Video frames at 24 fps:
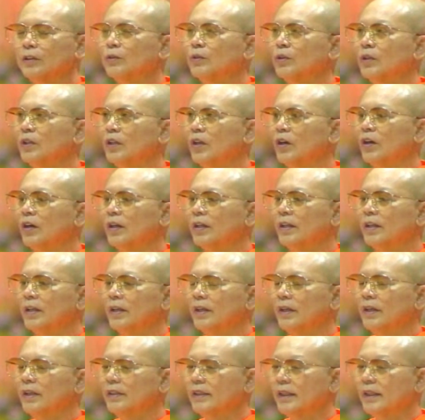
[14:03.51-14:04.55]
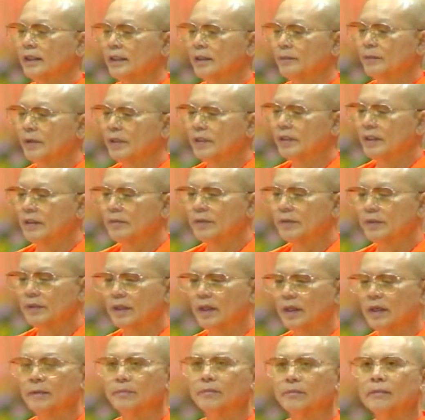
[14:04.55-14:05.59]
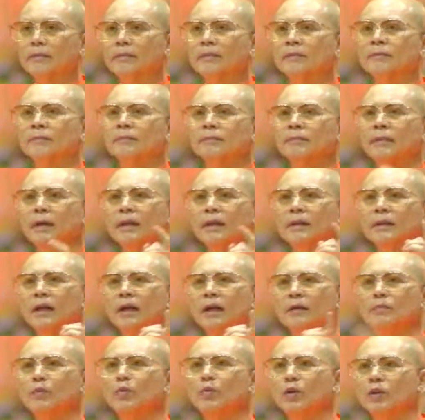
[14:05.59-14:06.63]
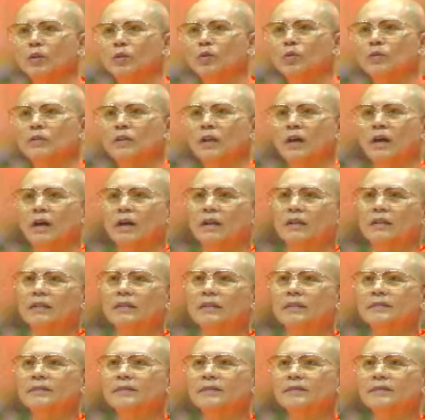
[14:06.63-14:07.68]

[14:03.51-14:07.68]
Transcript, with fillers: หญิงส่วนน้อย แต่จะเป็นหญิงเป็นชาย เป็นนักบวชทุกชาติ